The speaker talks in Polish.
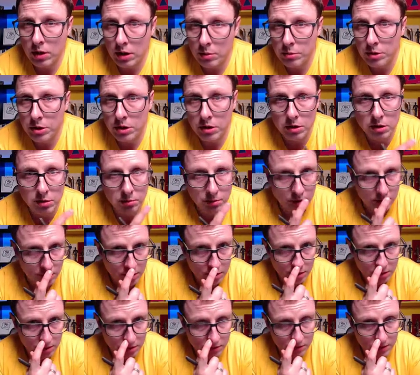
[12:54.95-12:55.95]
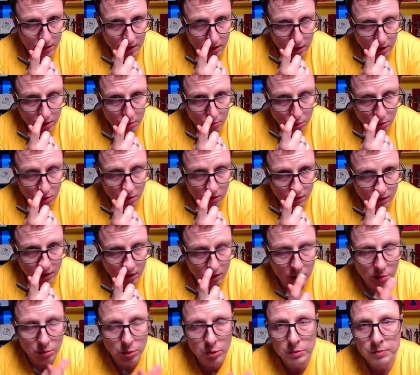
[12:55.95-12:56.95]
ale jakbyście sobie się cofnęli do budowy
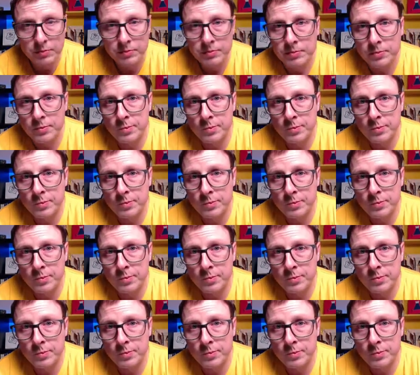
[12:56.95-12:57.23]
atomu